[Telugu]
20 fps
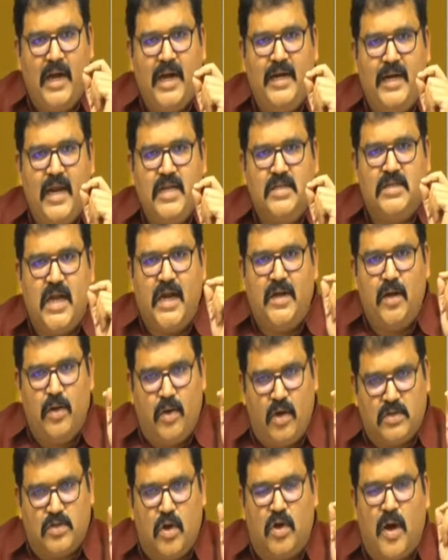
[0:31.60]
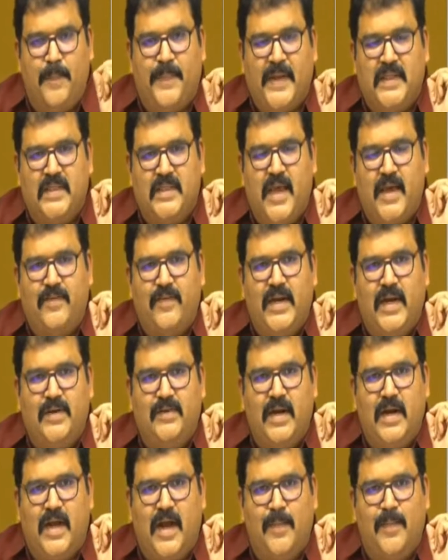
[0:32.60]
మానిటరింగ్ చేయడం కోసం ఒక
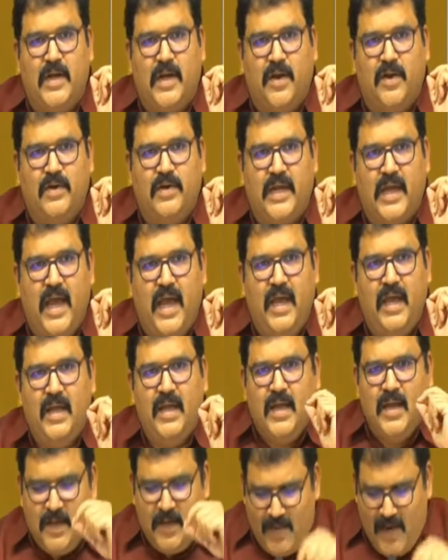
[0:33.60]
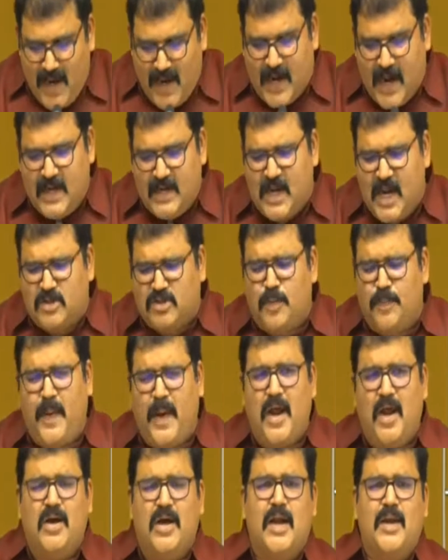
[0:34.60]
ప్రత్యేకమైనటువంటి కమిటీ ఉంటే ఇవాళ గంటా
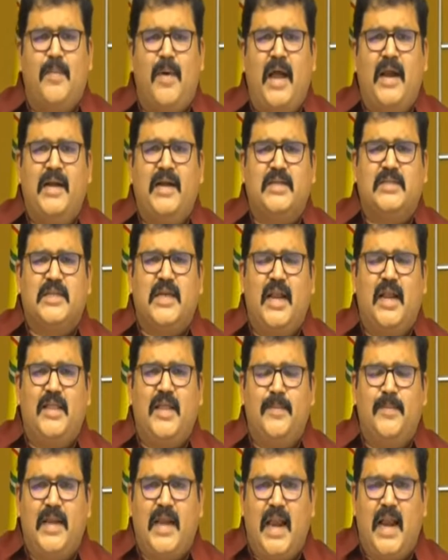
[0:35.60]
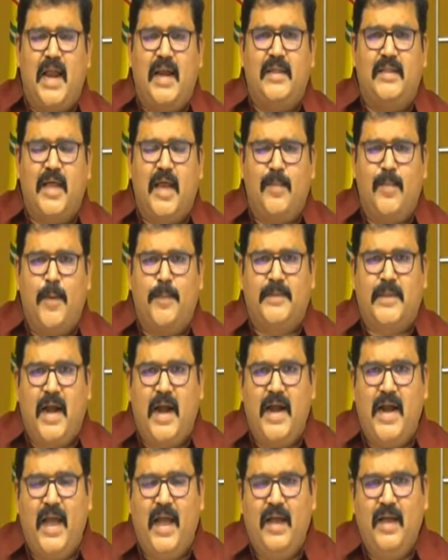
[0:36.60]
సుబ్బారావు గారు మానిటర్ చేయలేదని మీరు ఎలా నిందలు
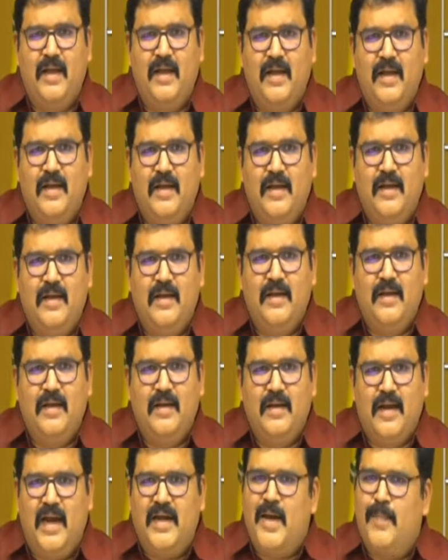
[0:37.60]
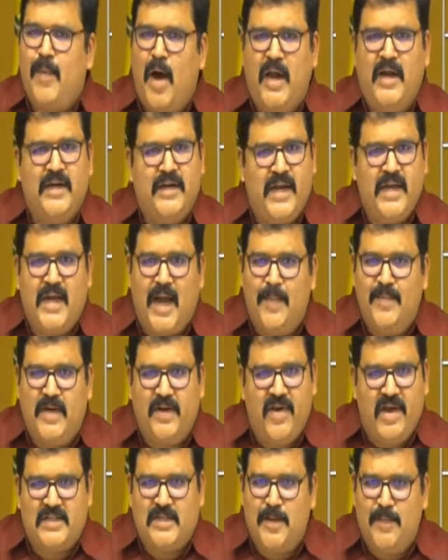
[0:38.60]
మోపుతారండి అంటే మానిటరింగ్
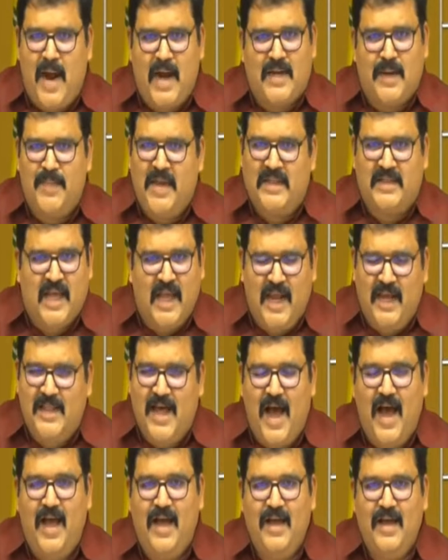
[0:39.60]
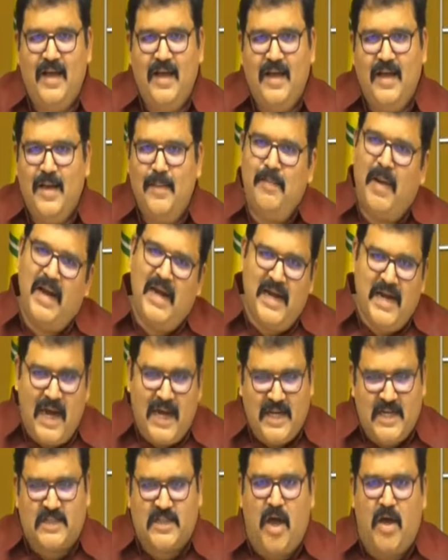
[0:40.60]
కమిటీ వేసిన మాట మీకు తెలియదా మళ్ళీ
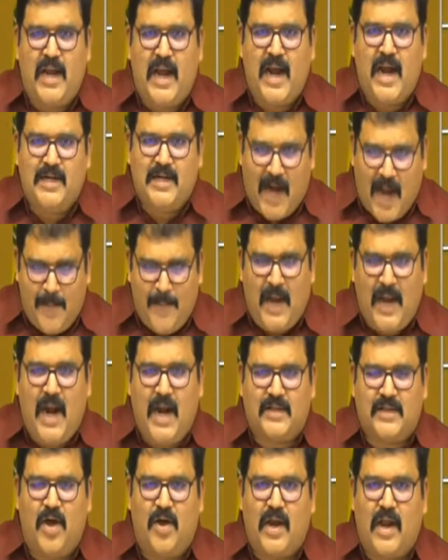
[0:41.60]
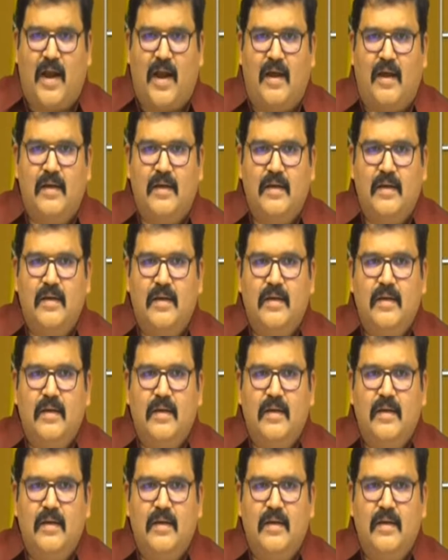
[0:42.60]
నటిస్తా ఉన్నారా డ్రామాలు ఆడుతా ఉన్నారా